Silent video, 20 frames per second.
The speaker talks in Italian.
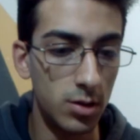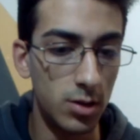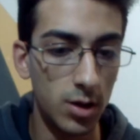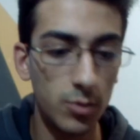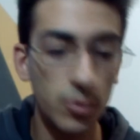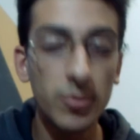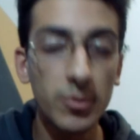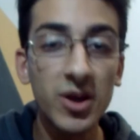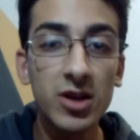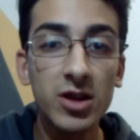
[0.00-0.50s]
nel
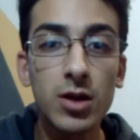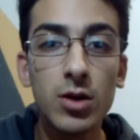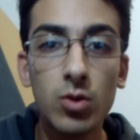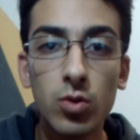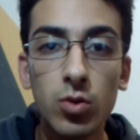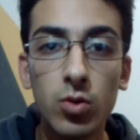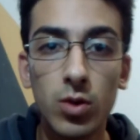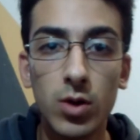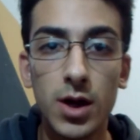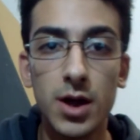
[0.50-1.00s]
momento in
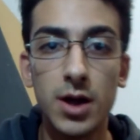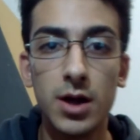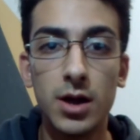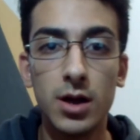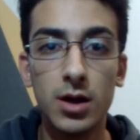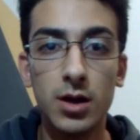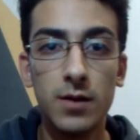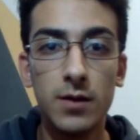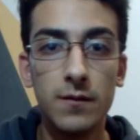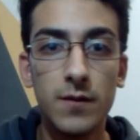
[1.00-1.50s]
cui
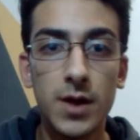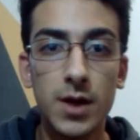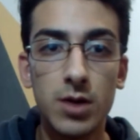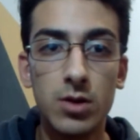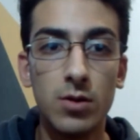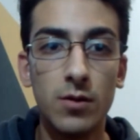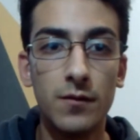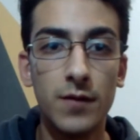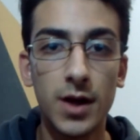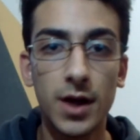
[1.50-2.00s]
il
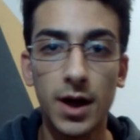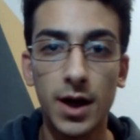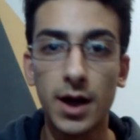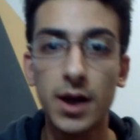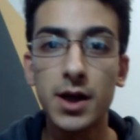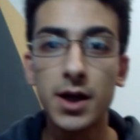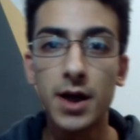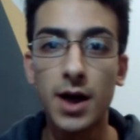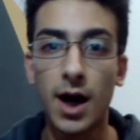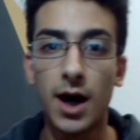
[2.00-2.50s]
video viene
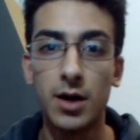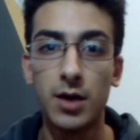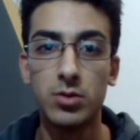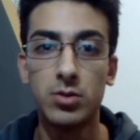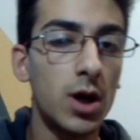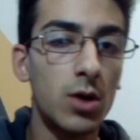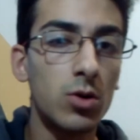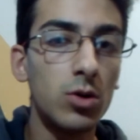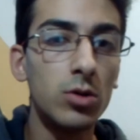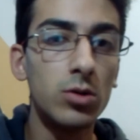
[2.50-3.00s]

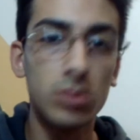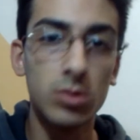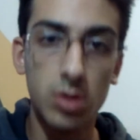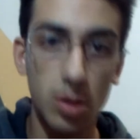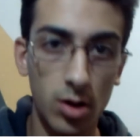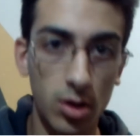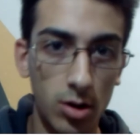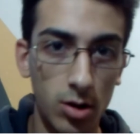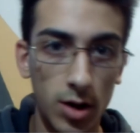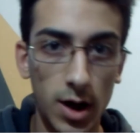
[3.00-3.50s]
caricato
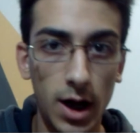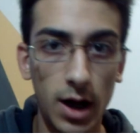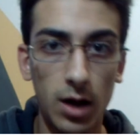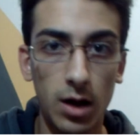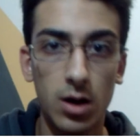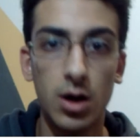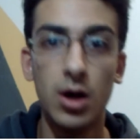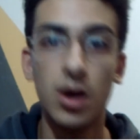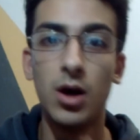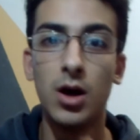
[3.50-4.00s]
controlla
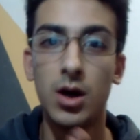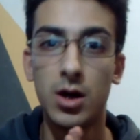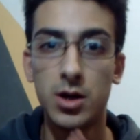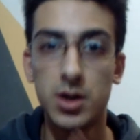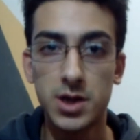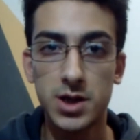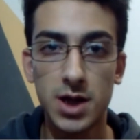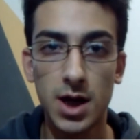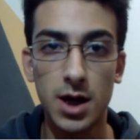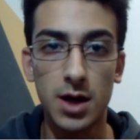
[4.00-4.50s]

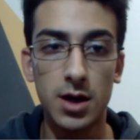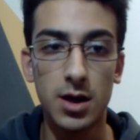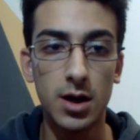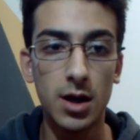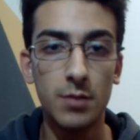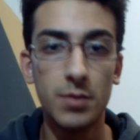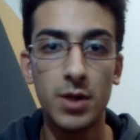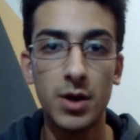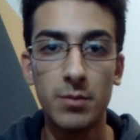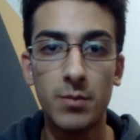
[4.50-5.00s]
se
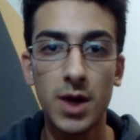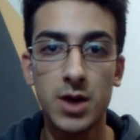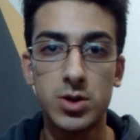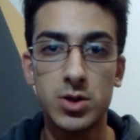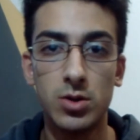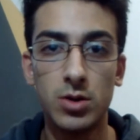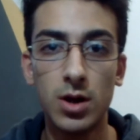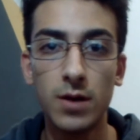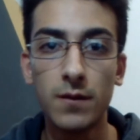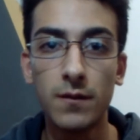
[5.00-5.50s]
nel bel
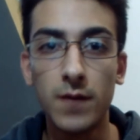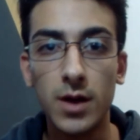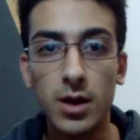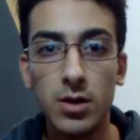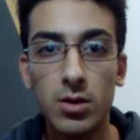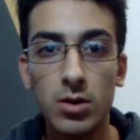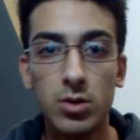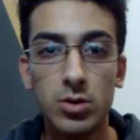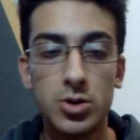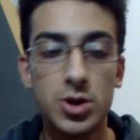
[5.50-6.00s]
mezzo del
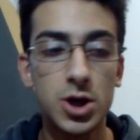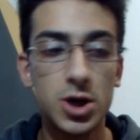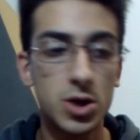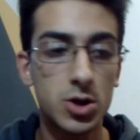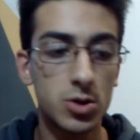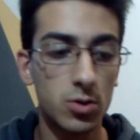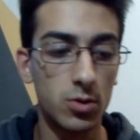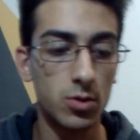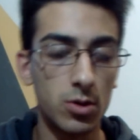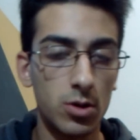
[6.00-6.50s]
video ci
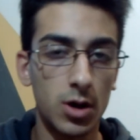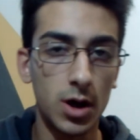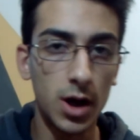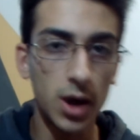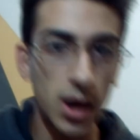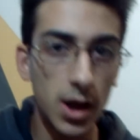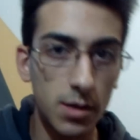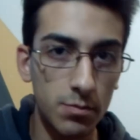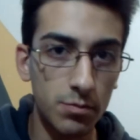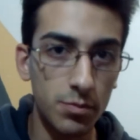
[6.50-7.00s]
sono
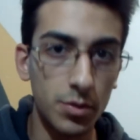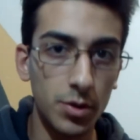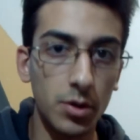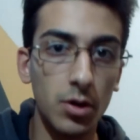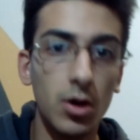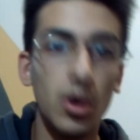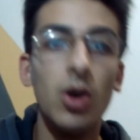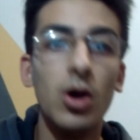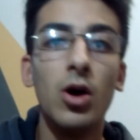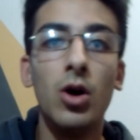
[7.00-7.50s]
clip
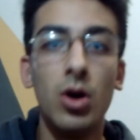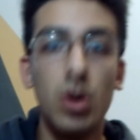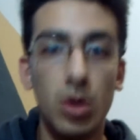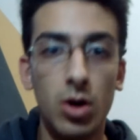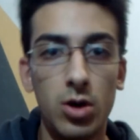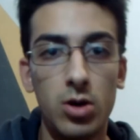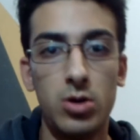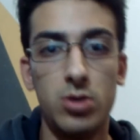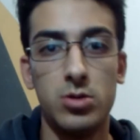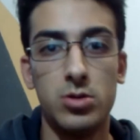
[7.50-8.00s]

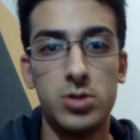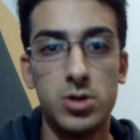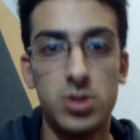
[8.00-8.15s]
o